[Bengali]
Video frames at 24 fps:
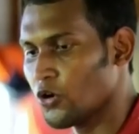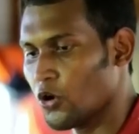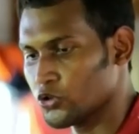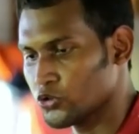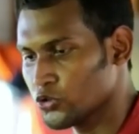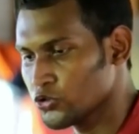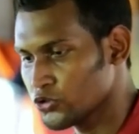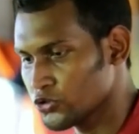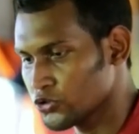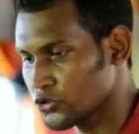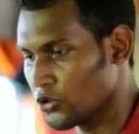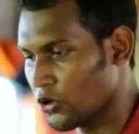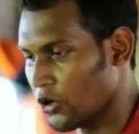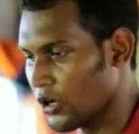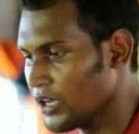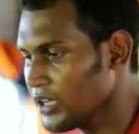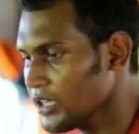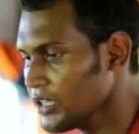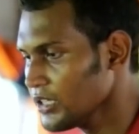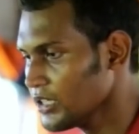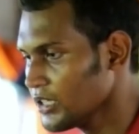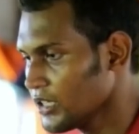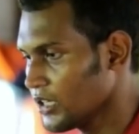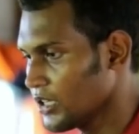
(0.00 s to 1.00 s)
যদি অসুস্থ
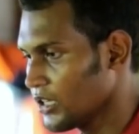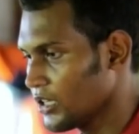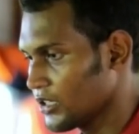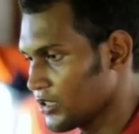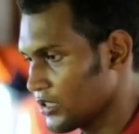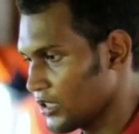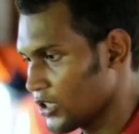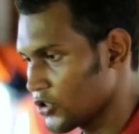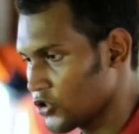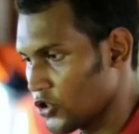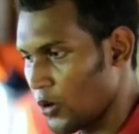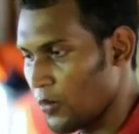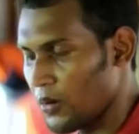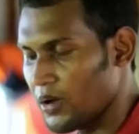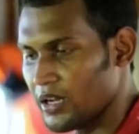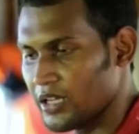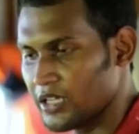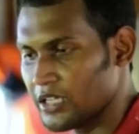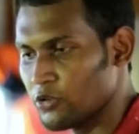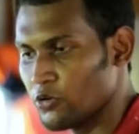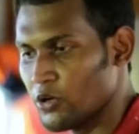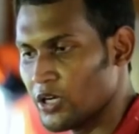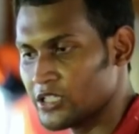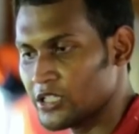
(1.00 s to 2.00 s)
হয় তাহলে সবার
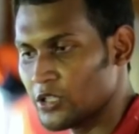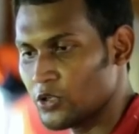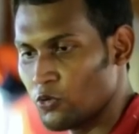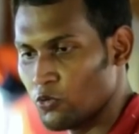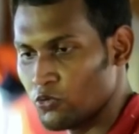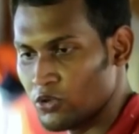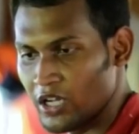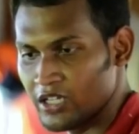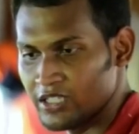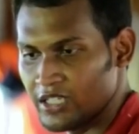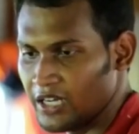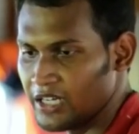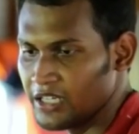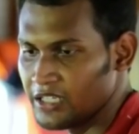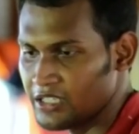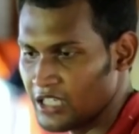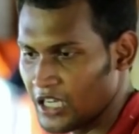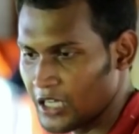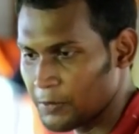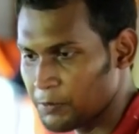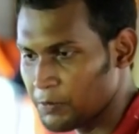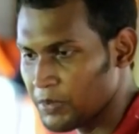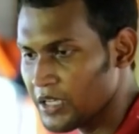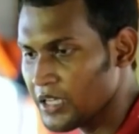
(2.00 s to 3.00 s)
আগে ও একটা কোনায় দাঁড়িয়ে
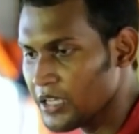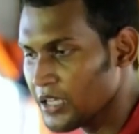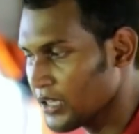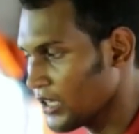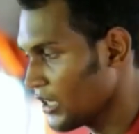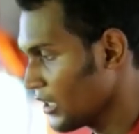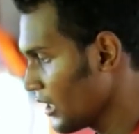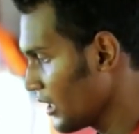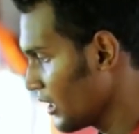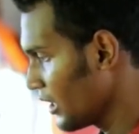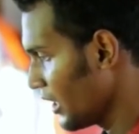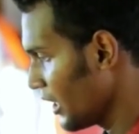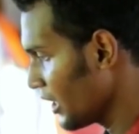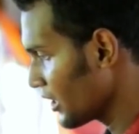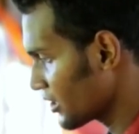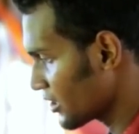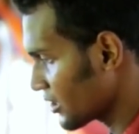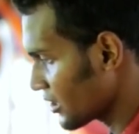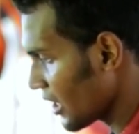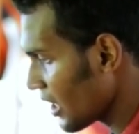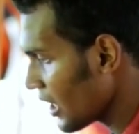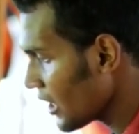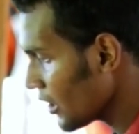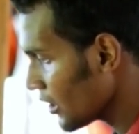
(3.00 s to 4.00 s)
থাকবে
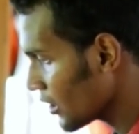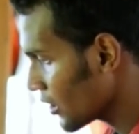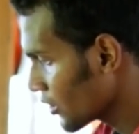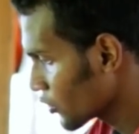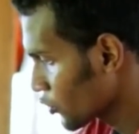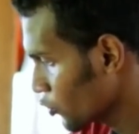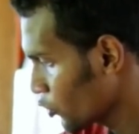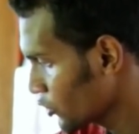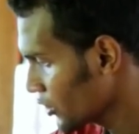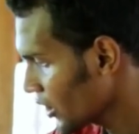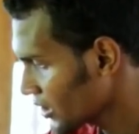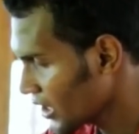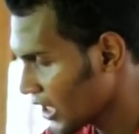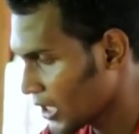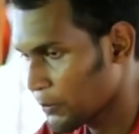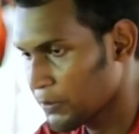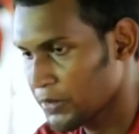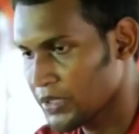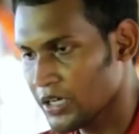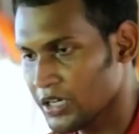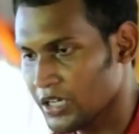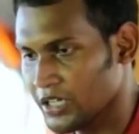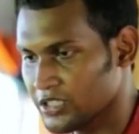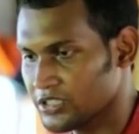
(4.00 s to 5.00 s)
লেজটা সোজা
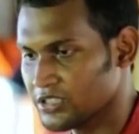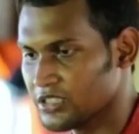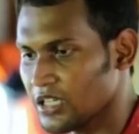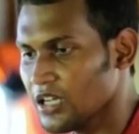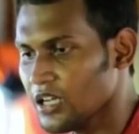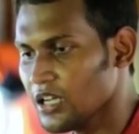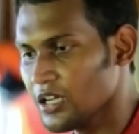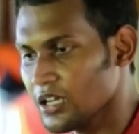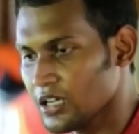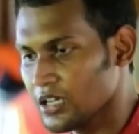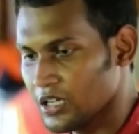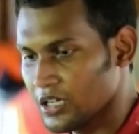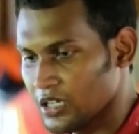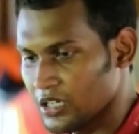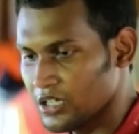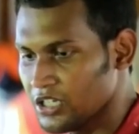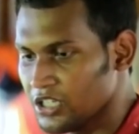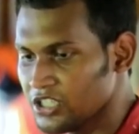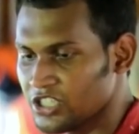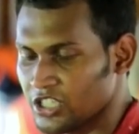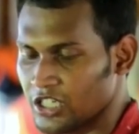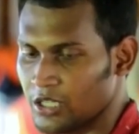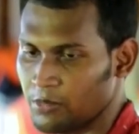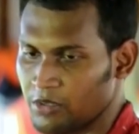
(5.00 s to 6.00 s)
থাকবে না লেজটা
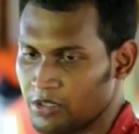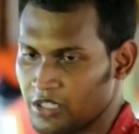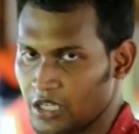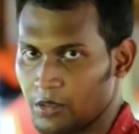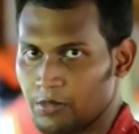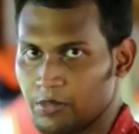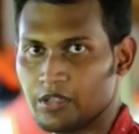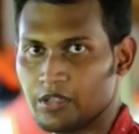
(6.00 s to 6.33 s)
নিচে নেমে